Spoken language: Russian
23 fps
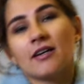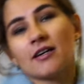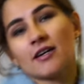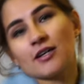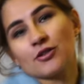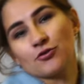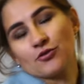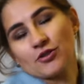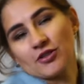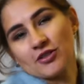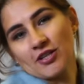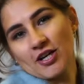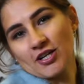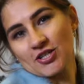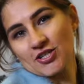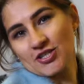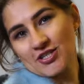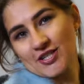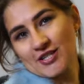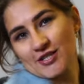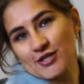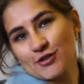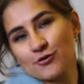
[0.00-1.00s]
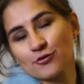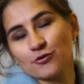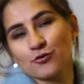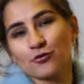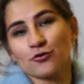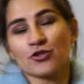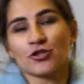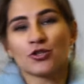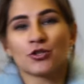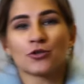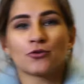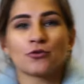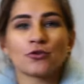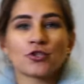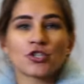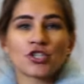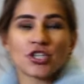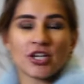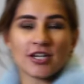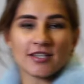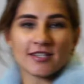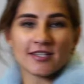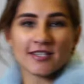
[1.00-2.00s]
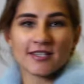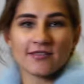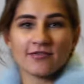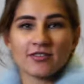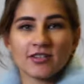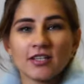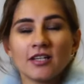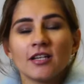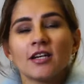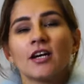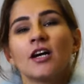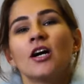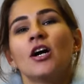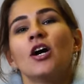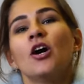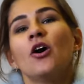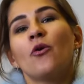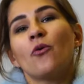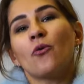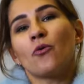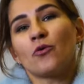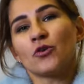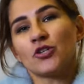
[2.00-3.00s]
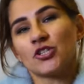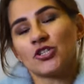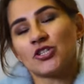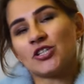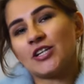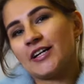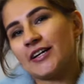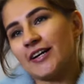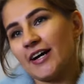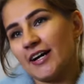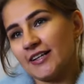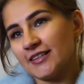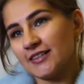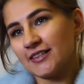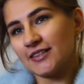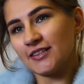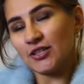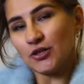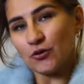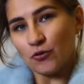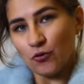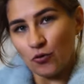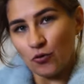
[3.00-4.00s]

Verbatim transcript: которое также создает очень такой женственный очень элегантный